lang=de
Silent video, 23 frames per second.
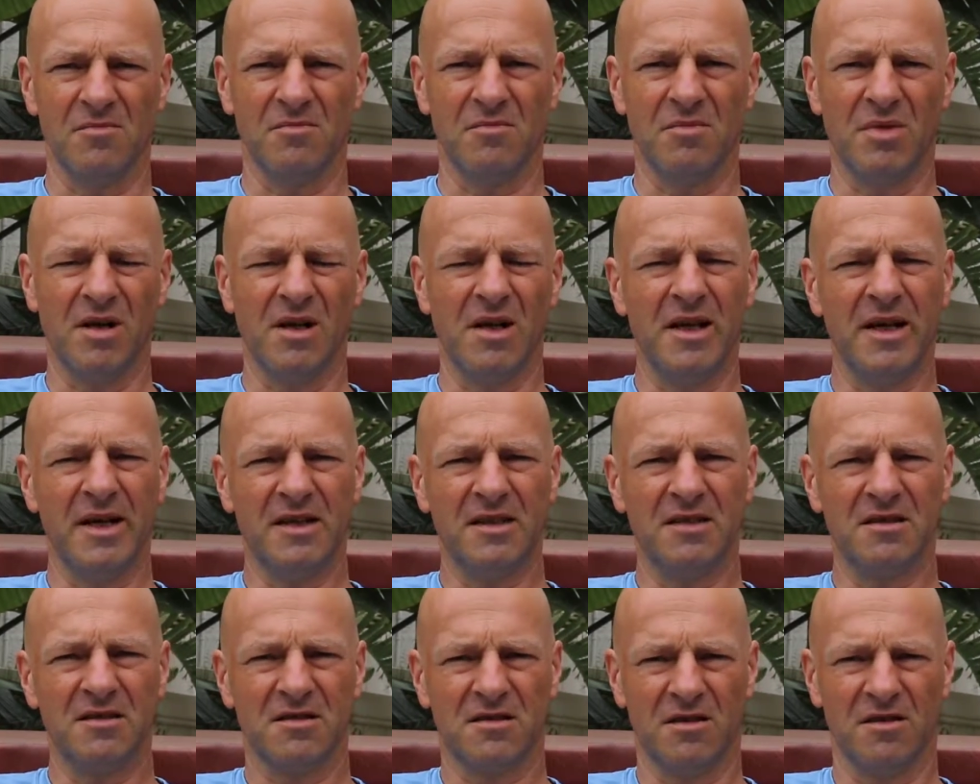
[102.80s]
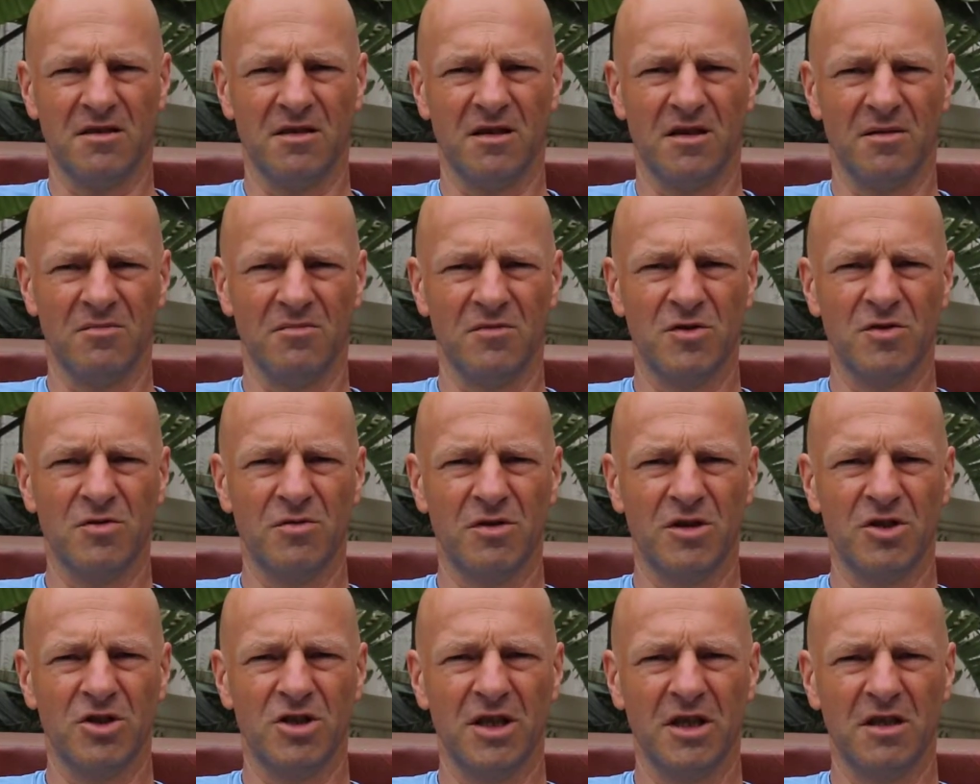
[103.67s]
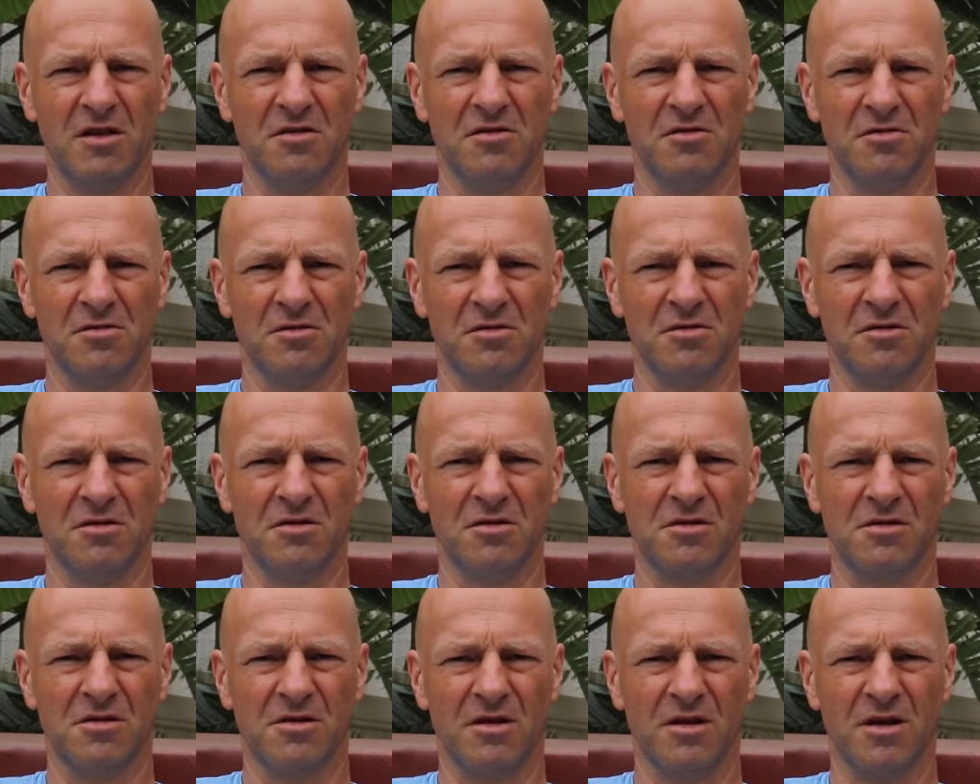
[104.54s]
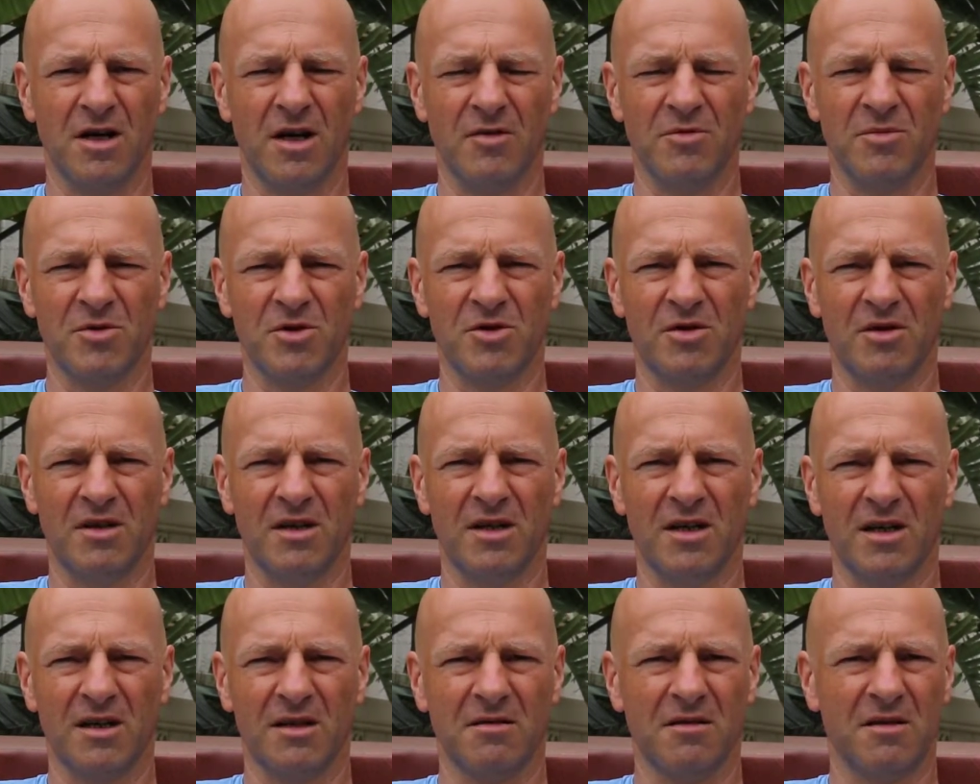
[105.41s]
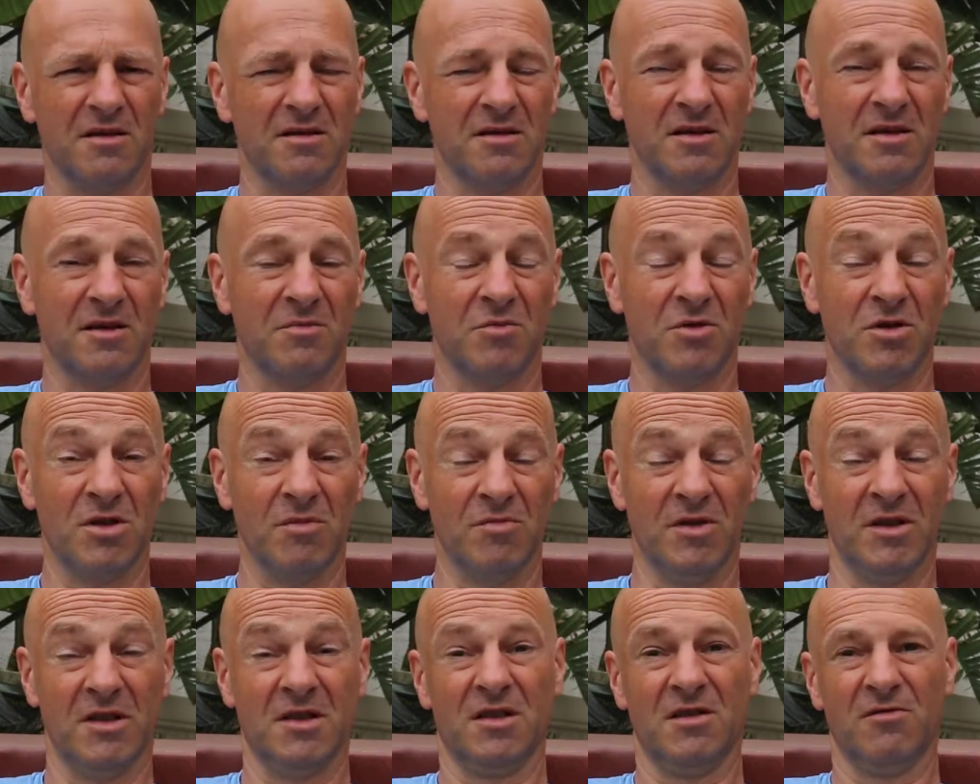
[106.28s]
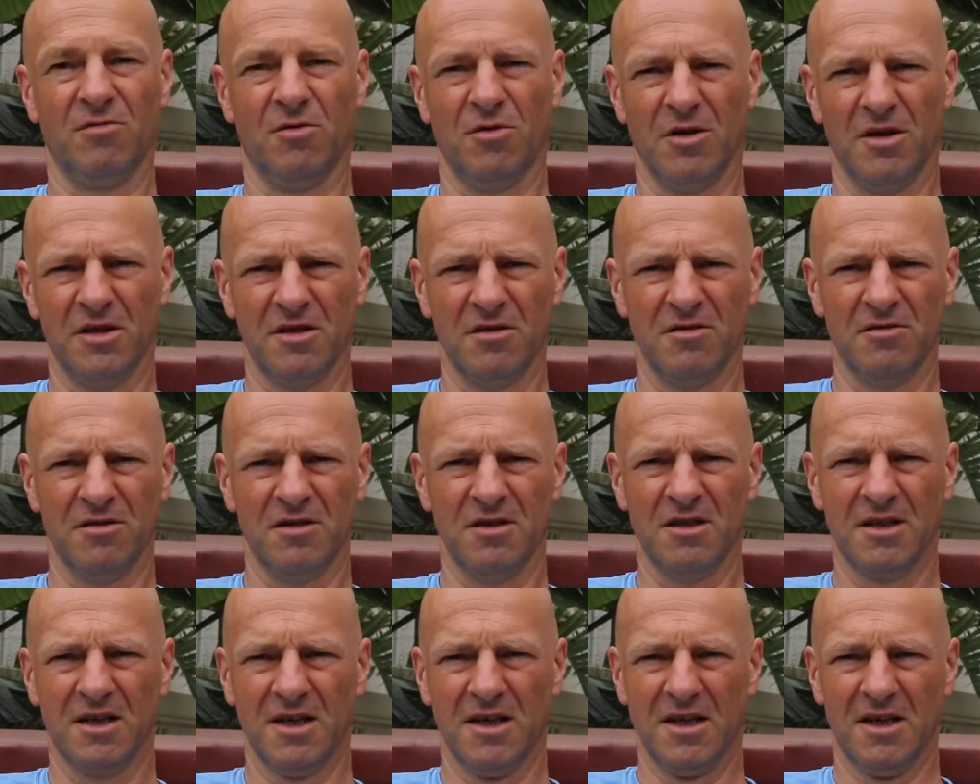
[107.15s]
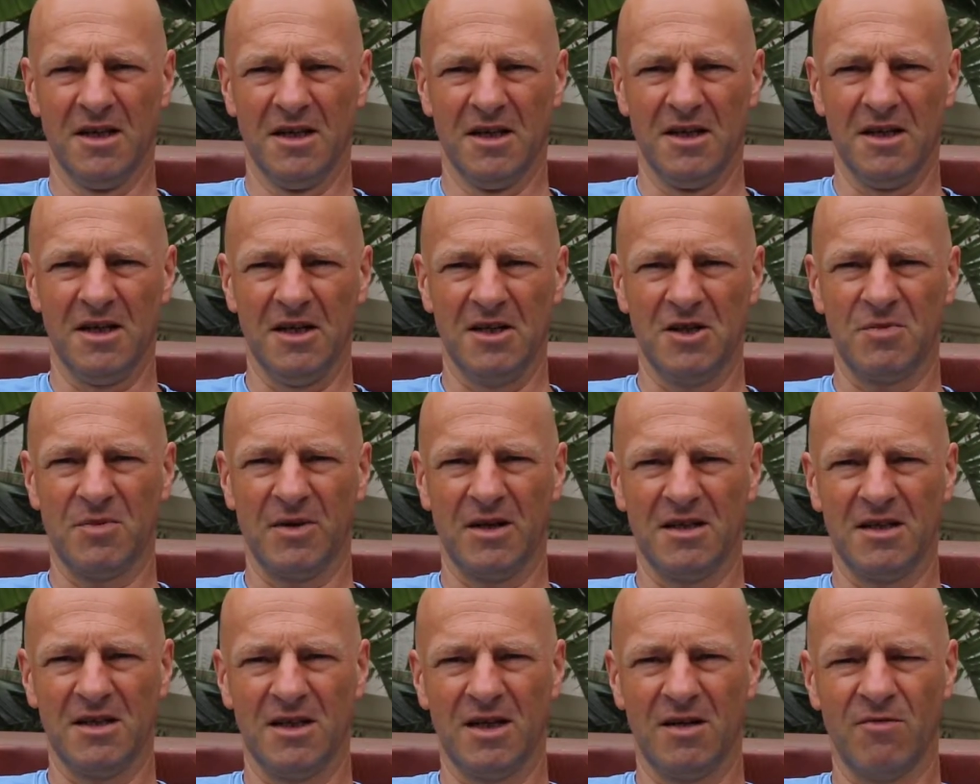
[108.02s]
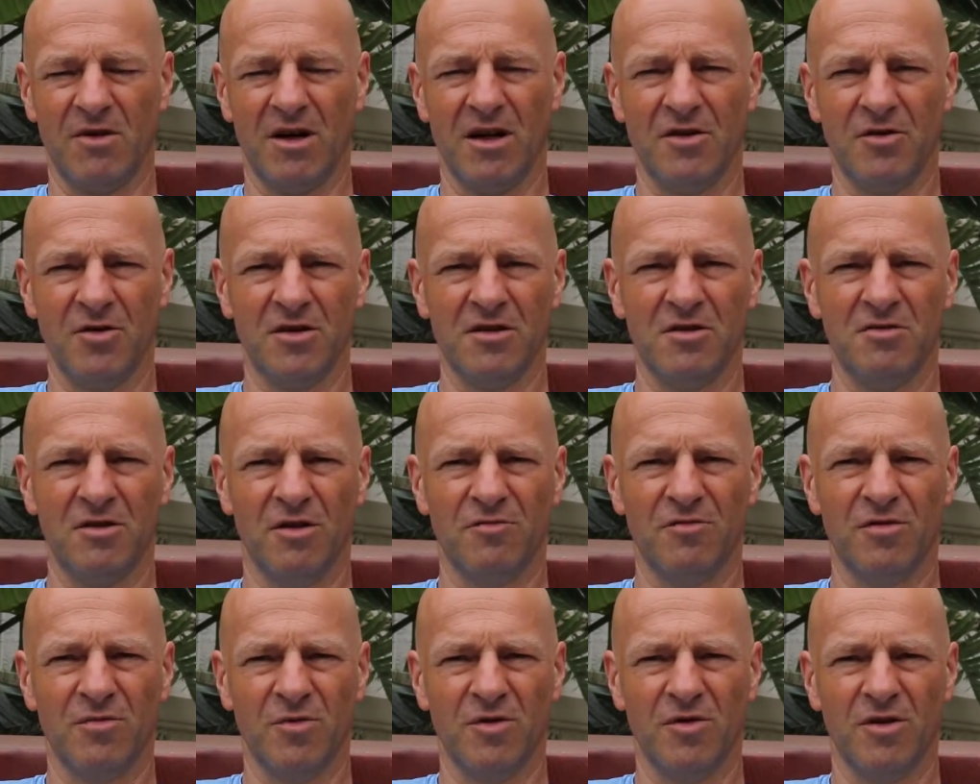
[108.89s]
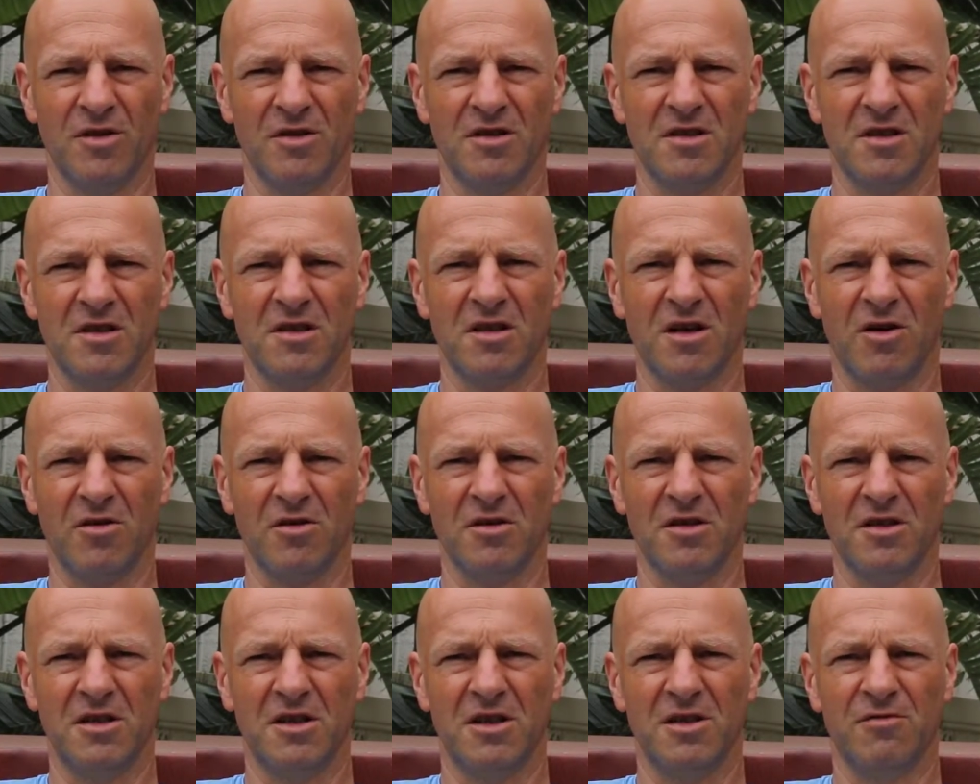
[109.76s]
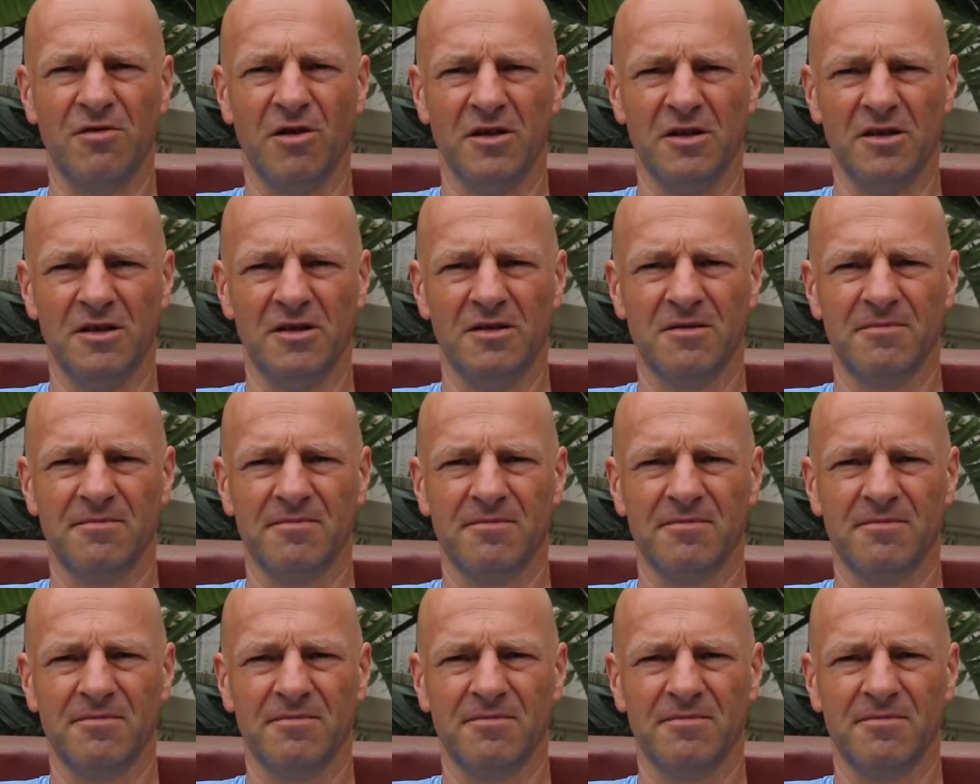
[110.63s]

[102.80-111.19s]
belegt zugeschickt und äh, habe ich mir schon gedacht, ja, das ist bestimmt nichts geworden und entsprechend haben wir halt 1995 auch nicht gewonnen.